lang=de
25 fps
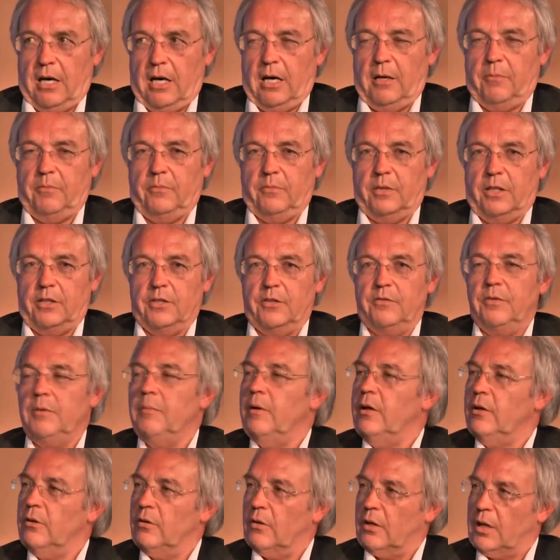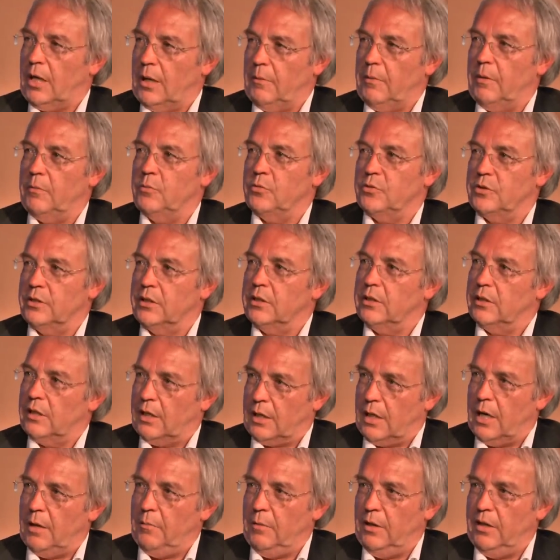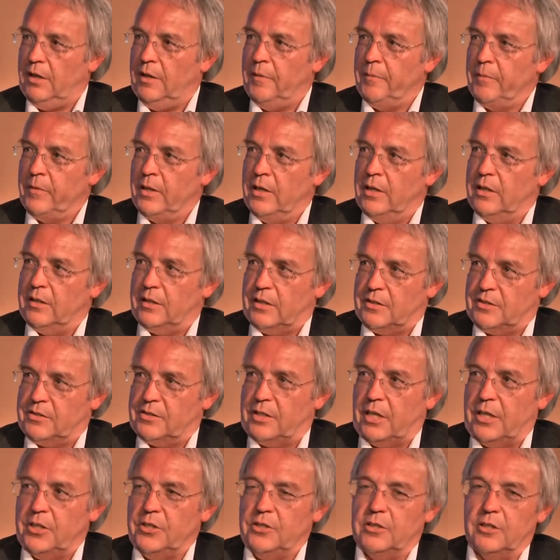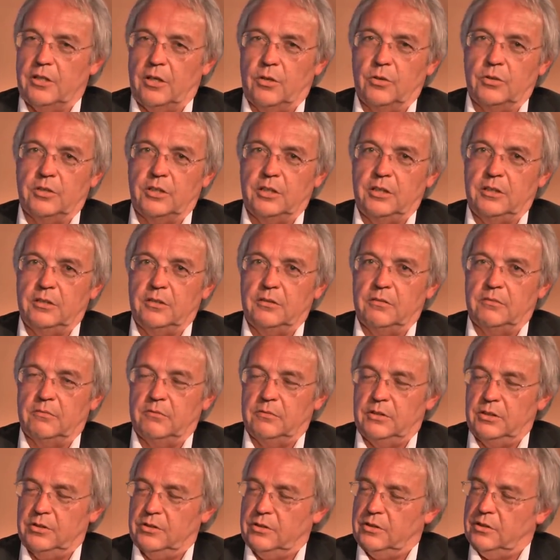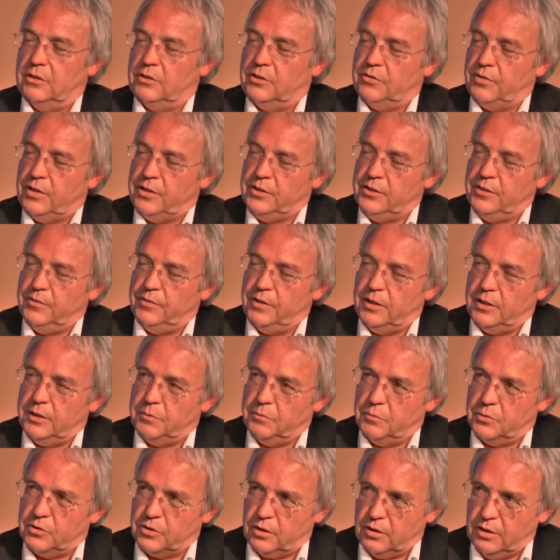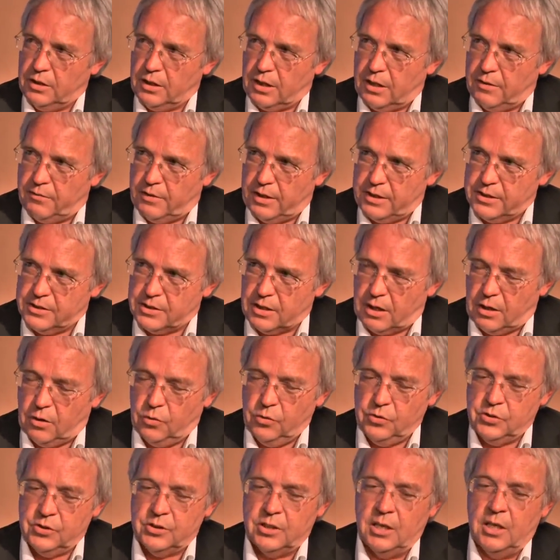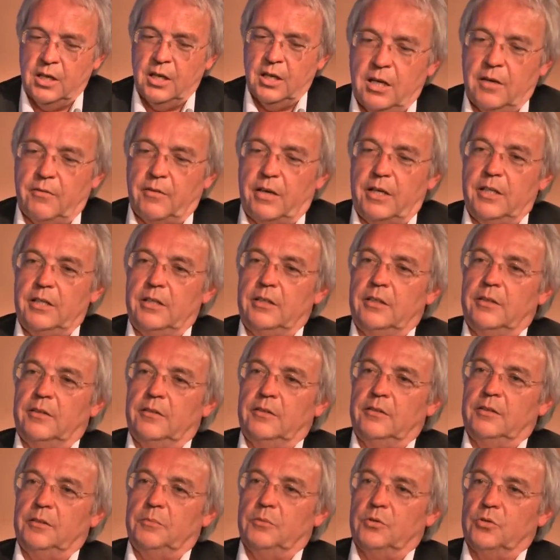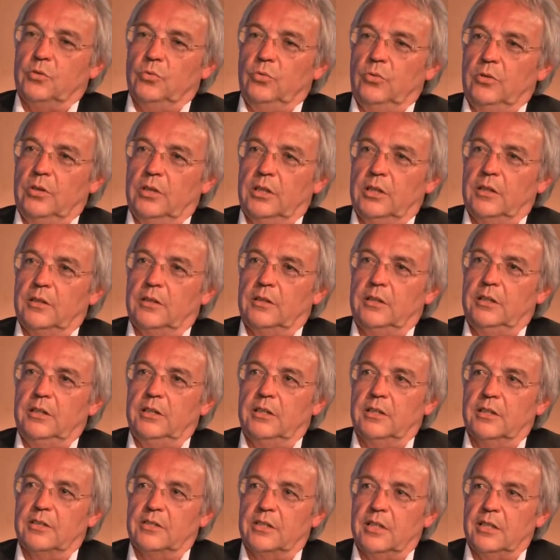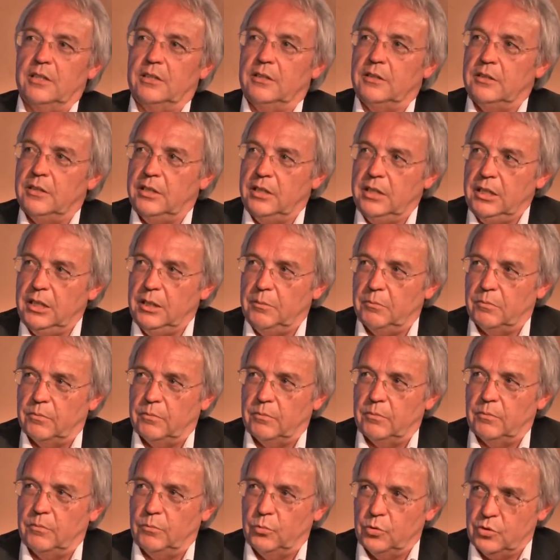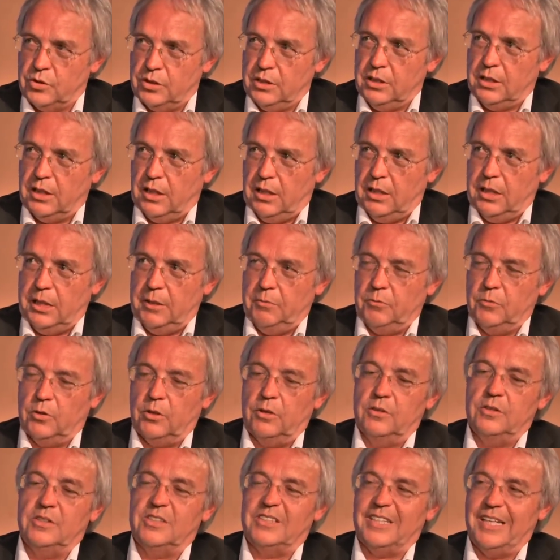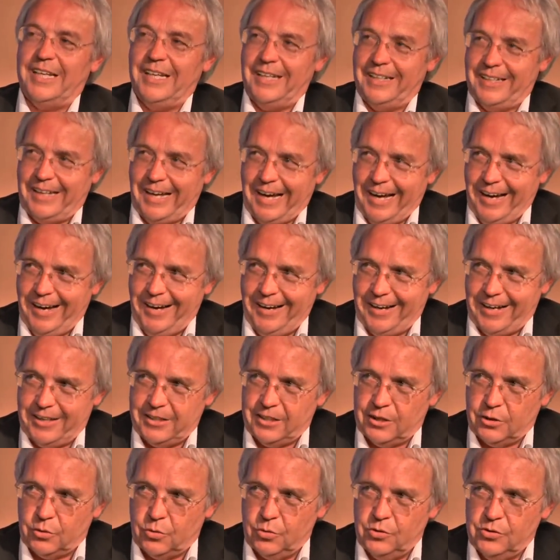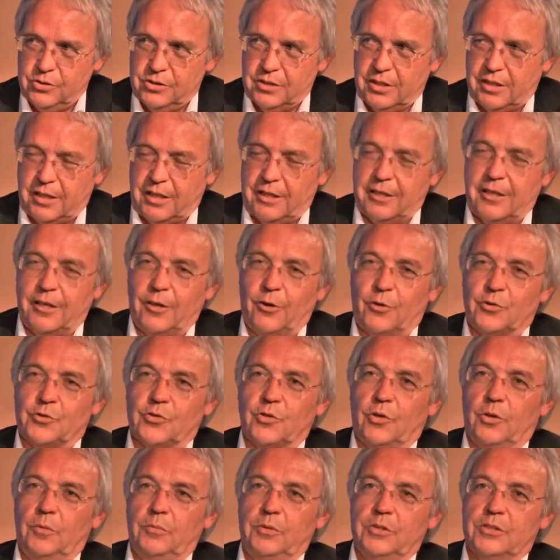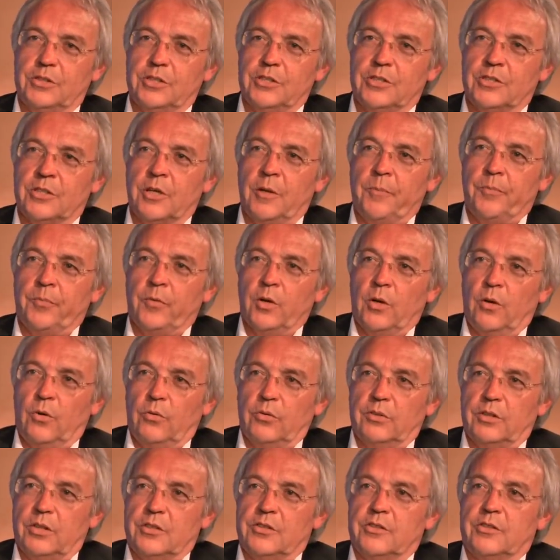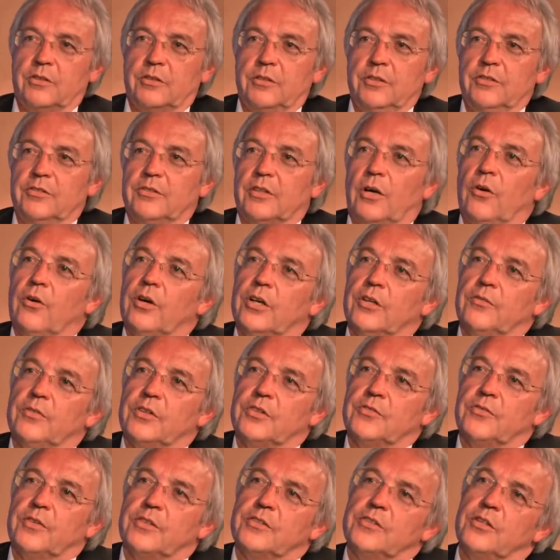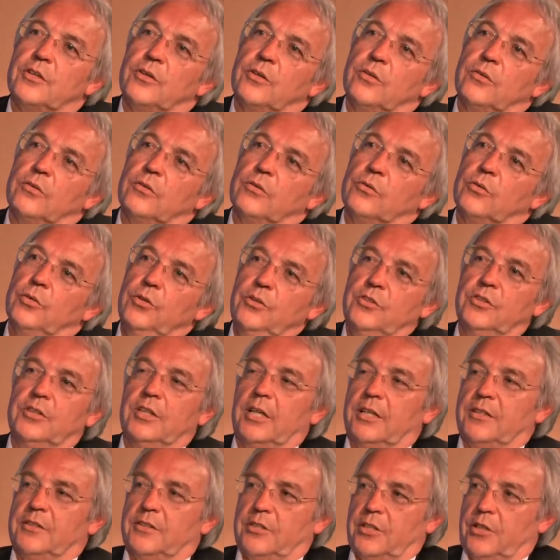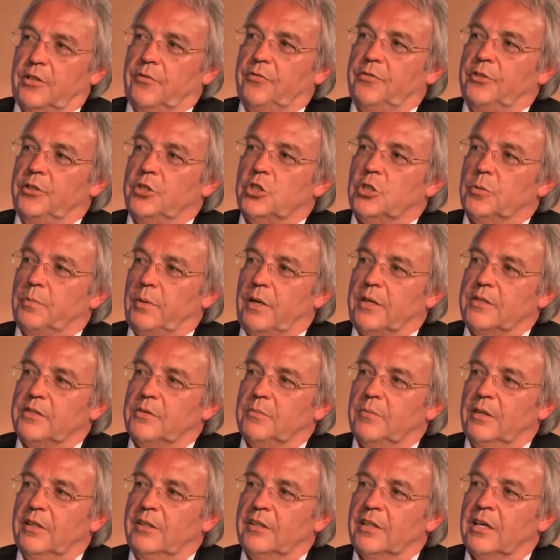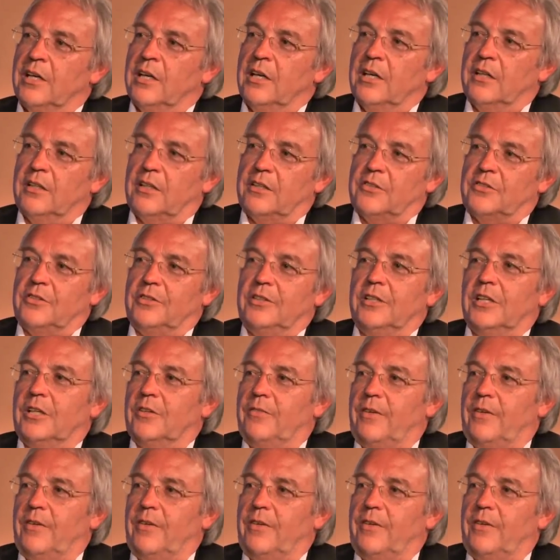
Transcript: haben. Also wir machen noch Kammermusik in der Kammer. Das zeichnet auch die, dieses Festival in besonderer Weise aus, weil die Besucher hier sehr intim Musik erleben können, sehr nah an den Künstlern, an den Ensembles ist. Und das ist auch etwas, was den Künstlern sehr viel Spaß macht, dass sie hier